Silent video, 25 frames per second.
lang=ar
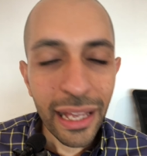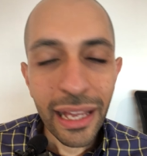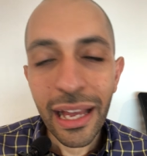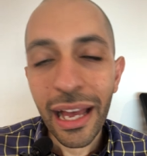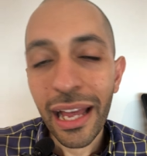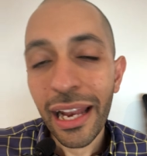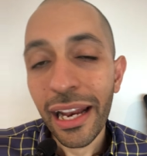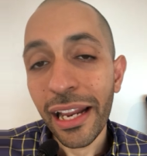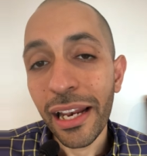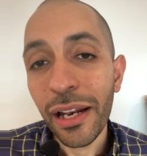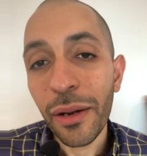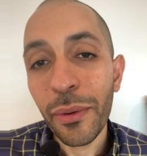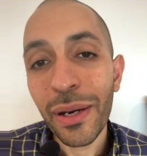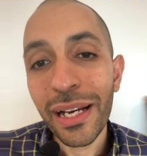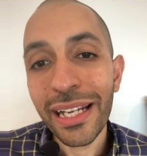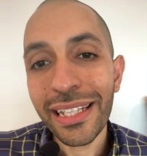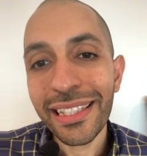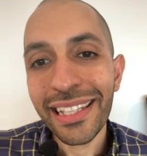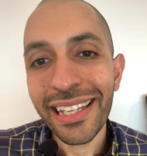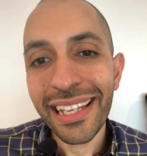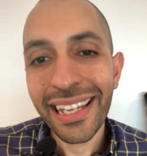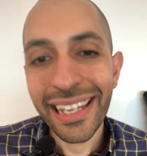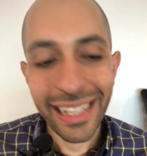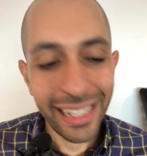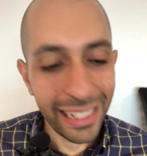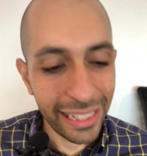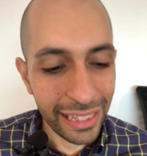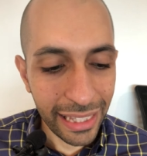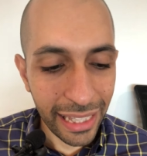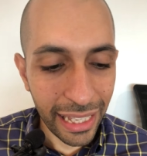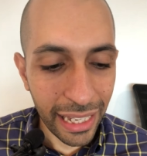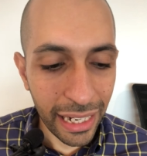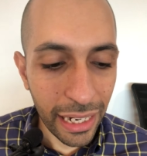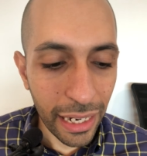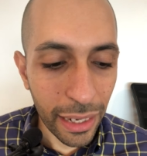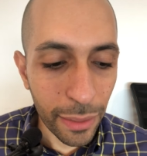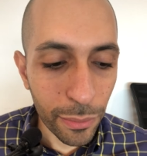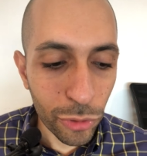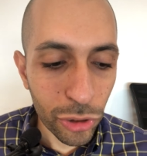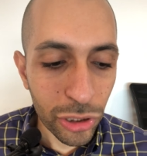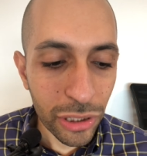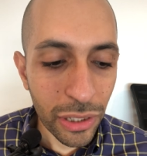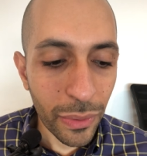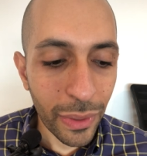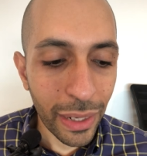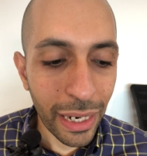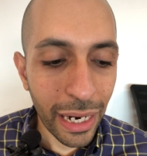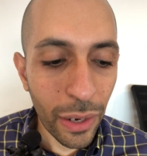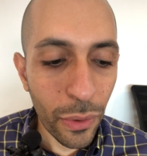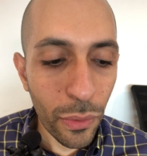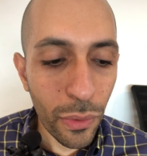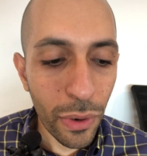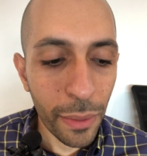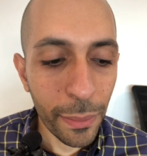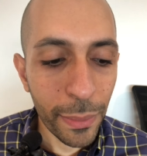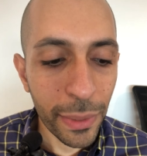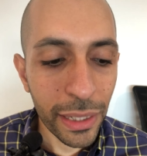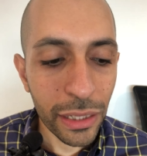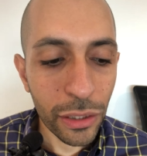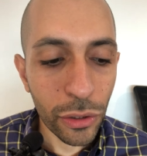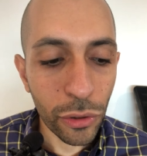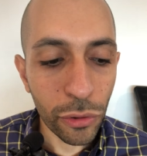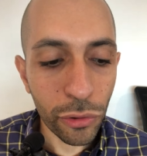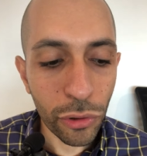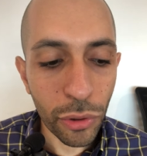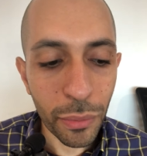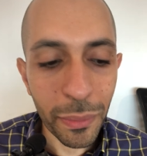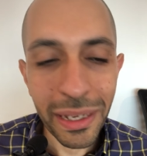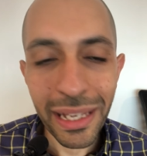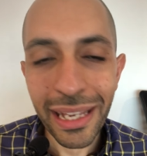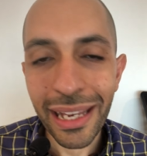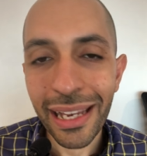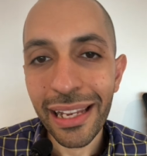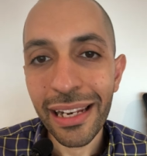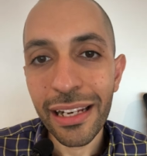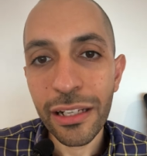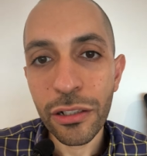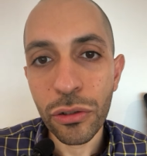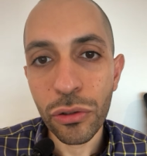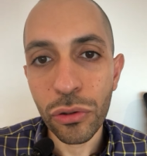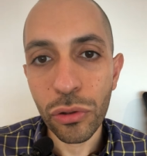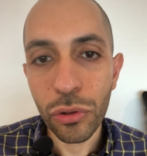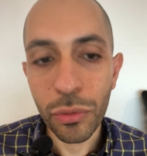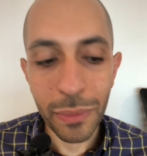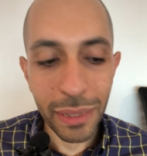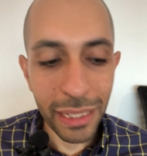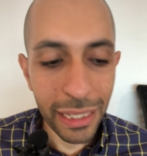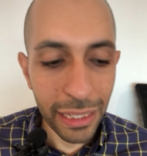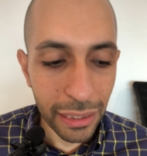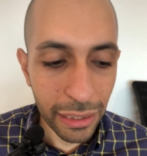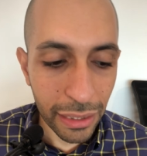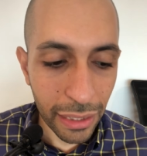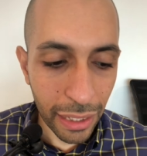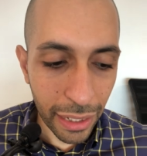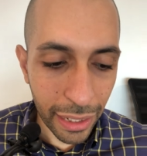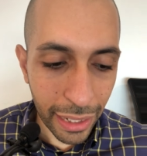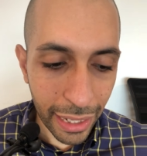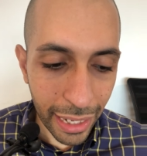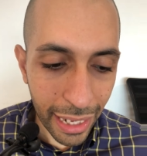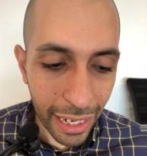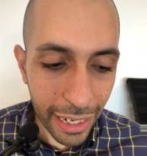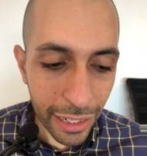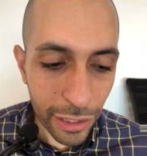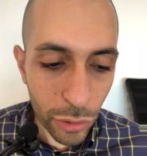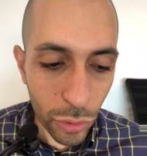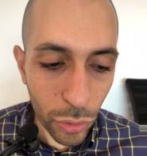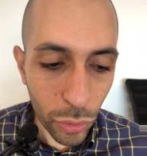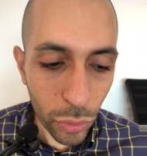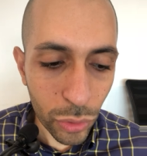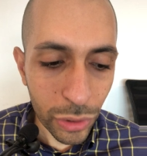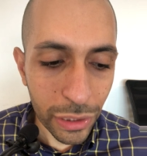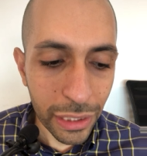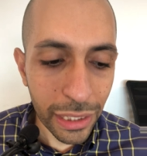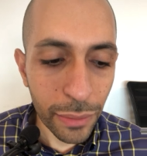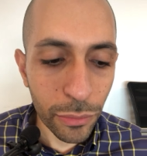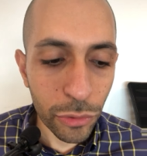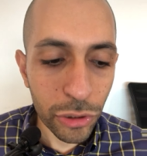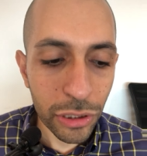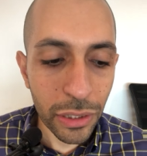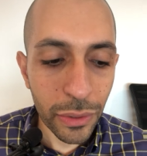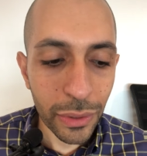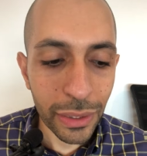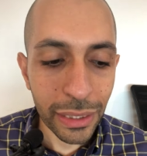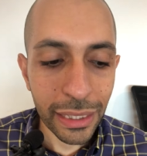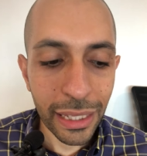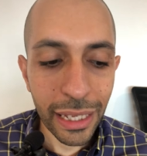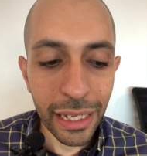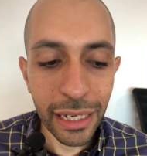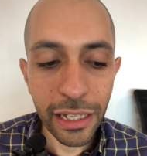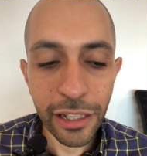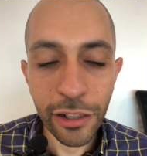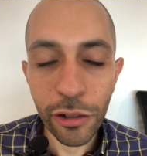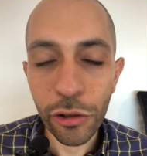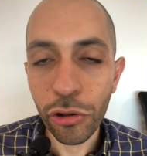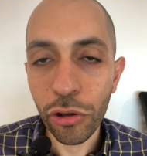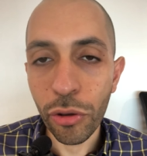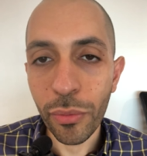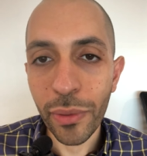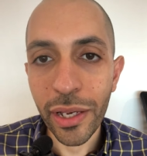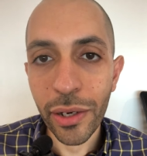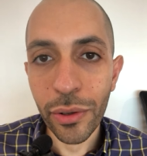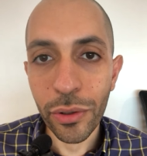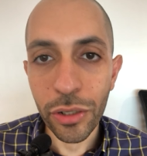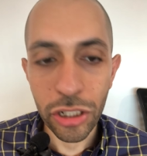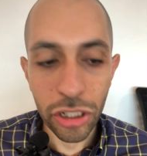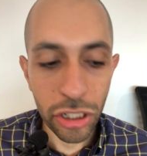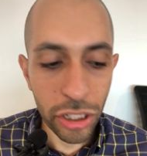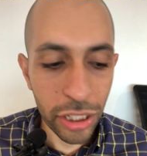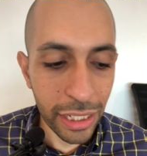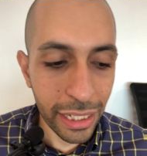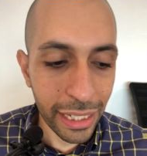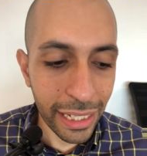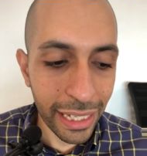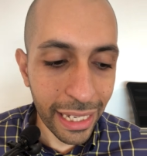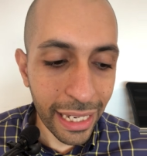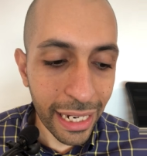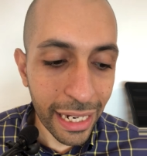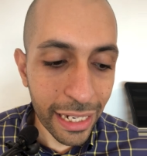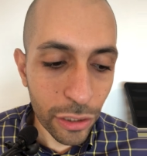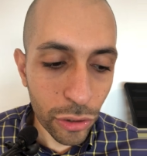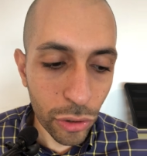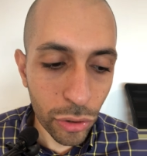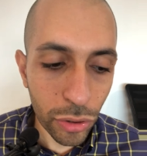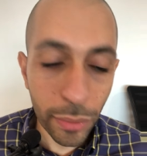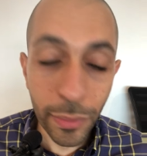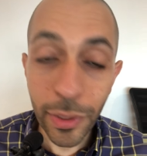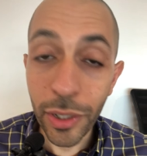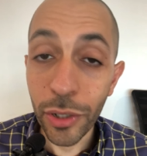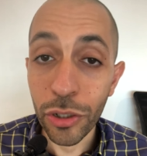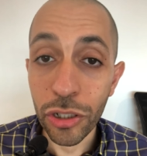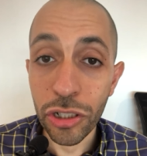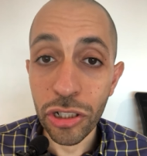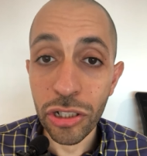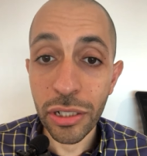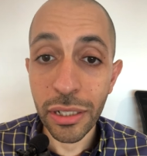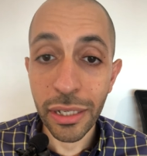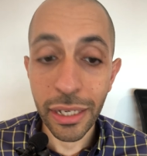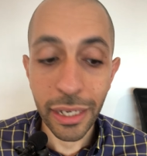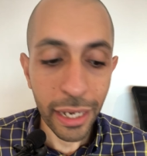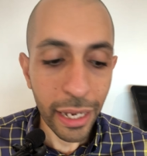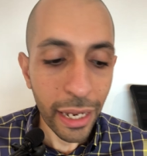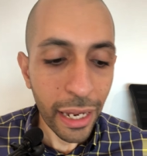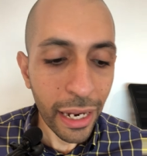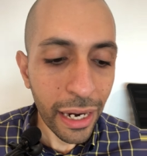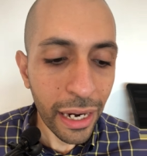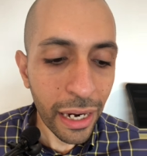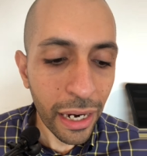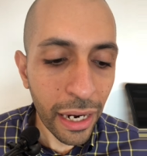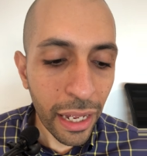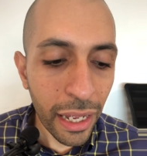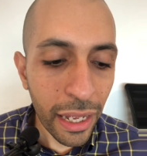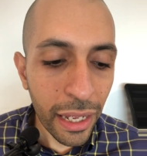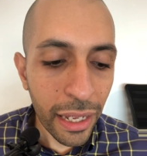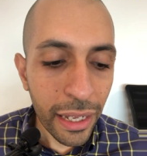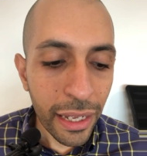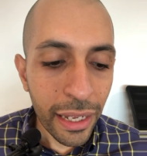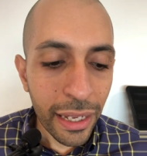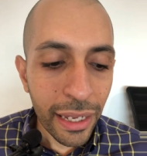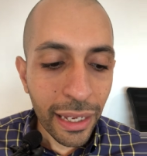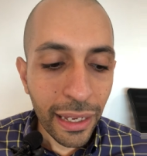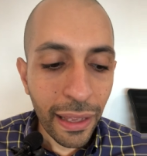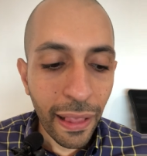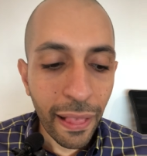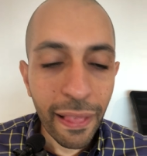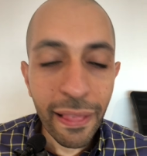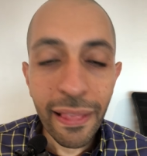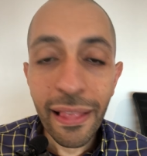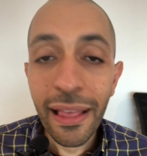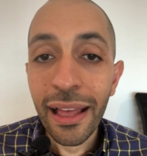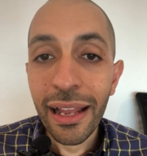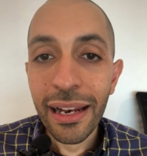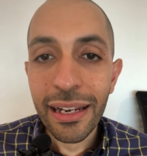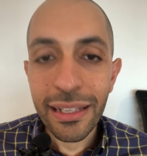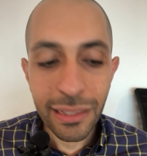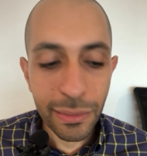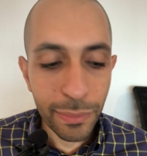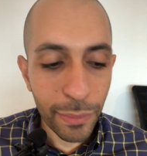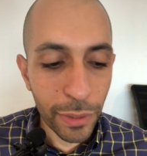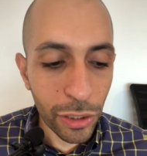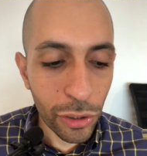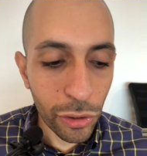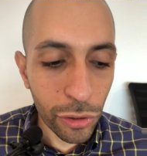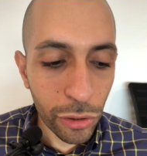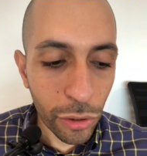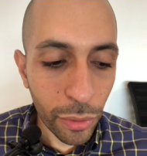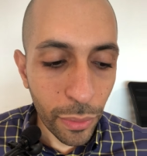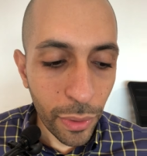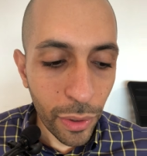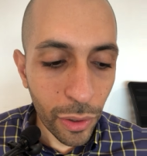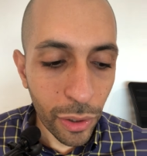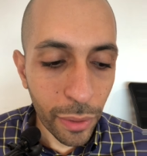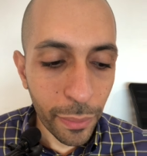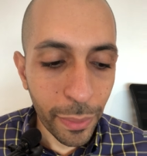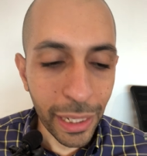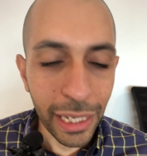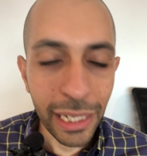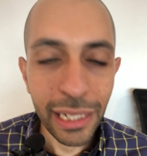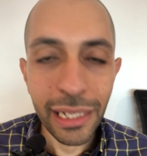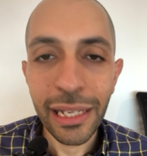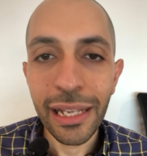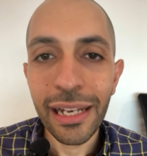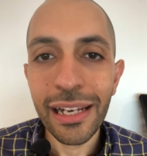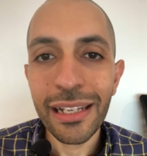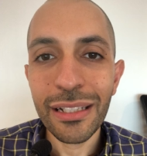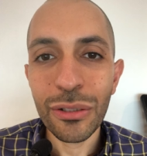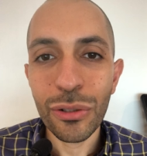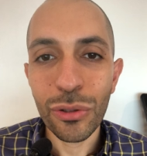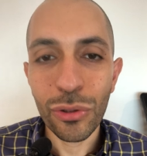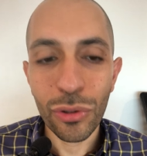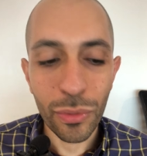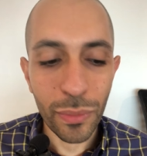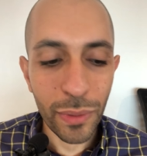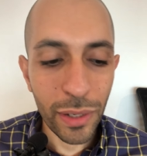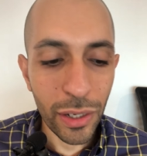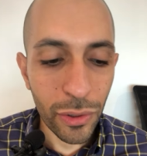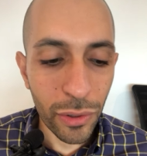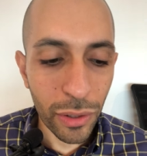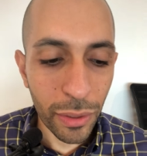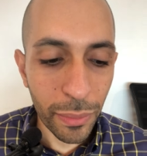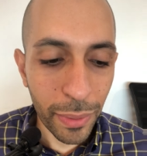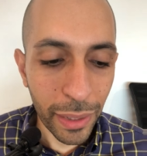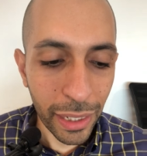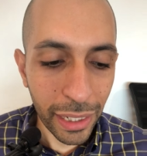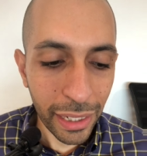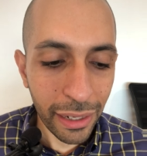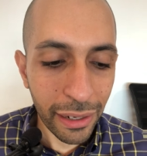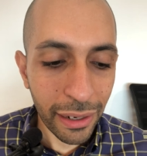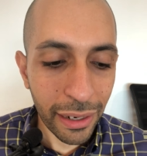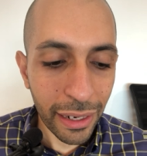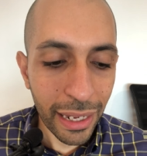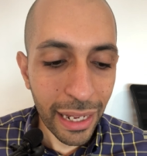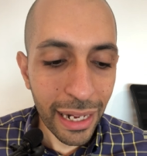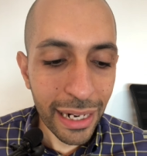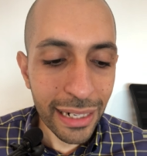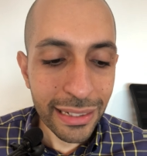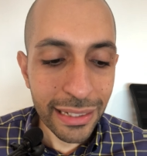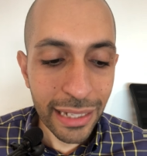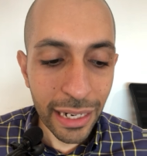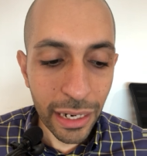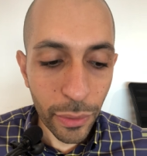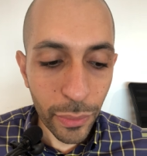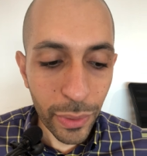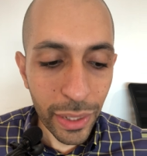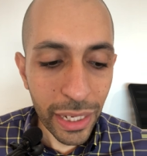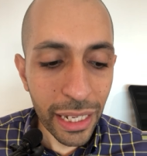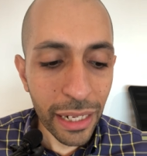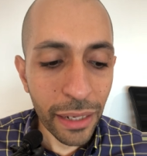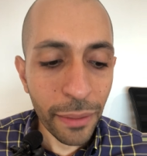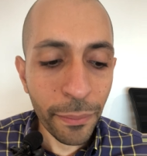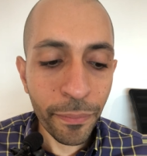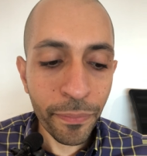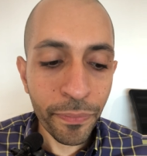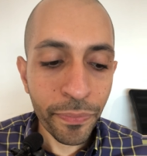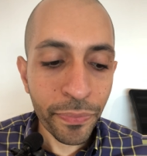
العلاوات هي كالتالي المستوى الأول من 300 إلى 600 ريال سعودي المستوى الثاني 320 إلى 620 ريال الثالث من 340 إلى 640 ريال سنويا